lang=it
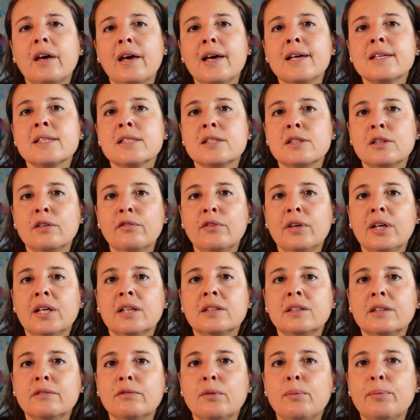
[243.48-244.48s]
che è
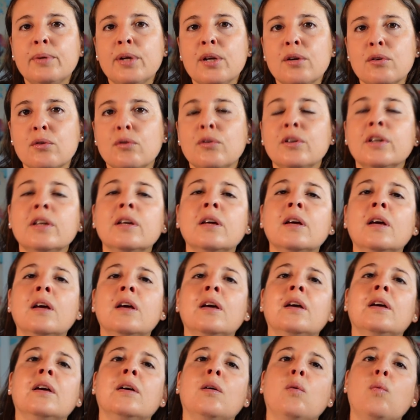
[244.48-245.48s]
significativo per noi,
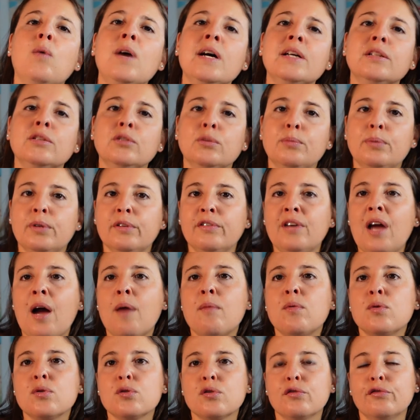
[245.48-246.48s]
quando
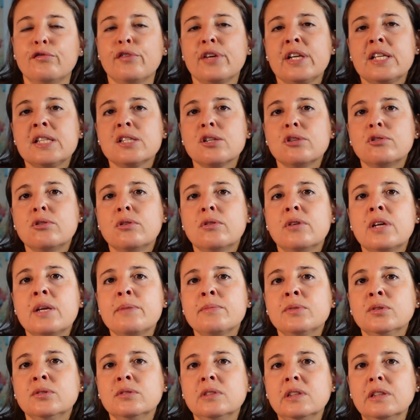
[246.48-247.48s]
proviamo una sofferenza o dolore
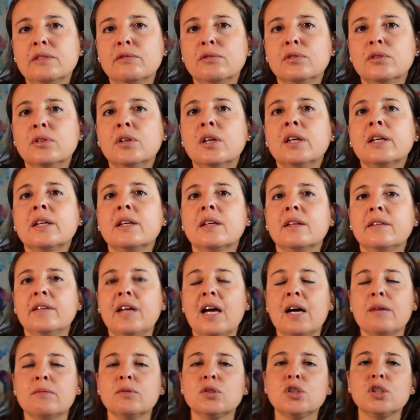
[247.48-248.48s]
emotivo,
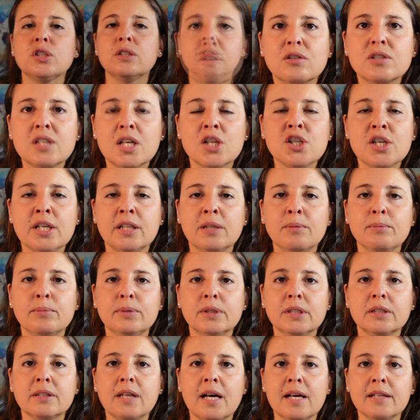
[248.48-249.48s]
chiediamoci cosa c'è di
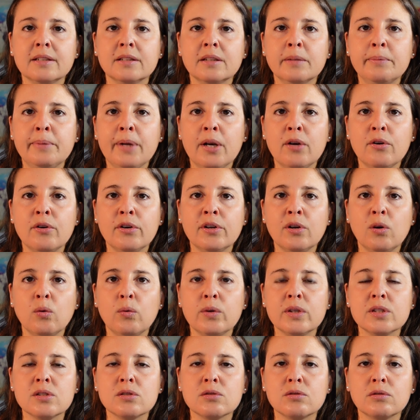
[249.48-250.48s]
importante per noi in
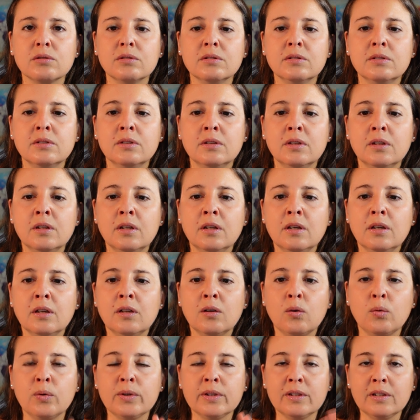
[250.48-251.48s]
questo.
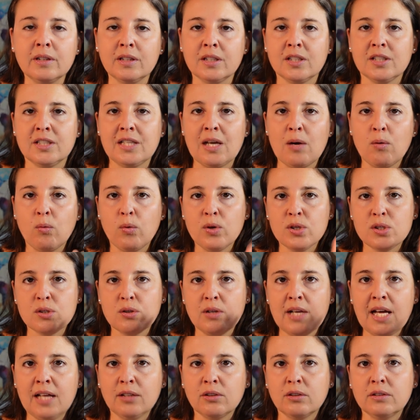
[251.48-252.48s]
Quindi da
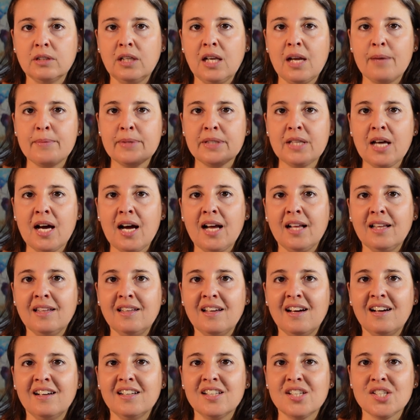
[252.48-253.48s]
questo lato della
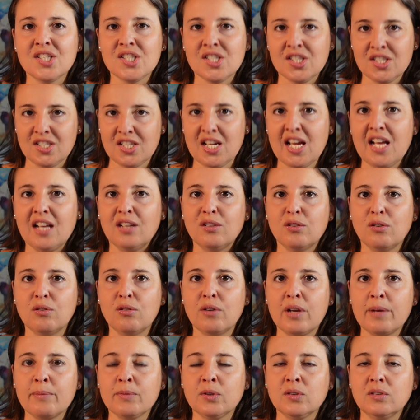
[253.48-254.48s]
medaglia c'è il
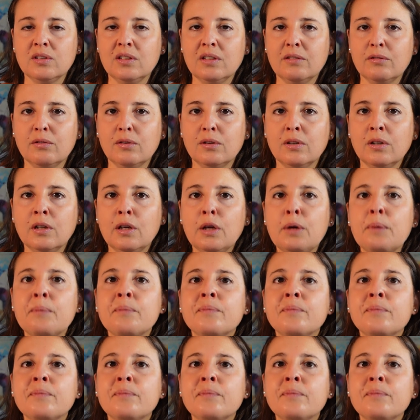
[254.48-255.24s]
dolore emotivo,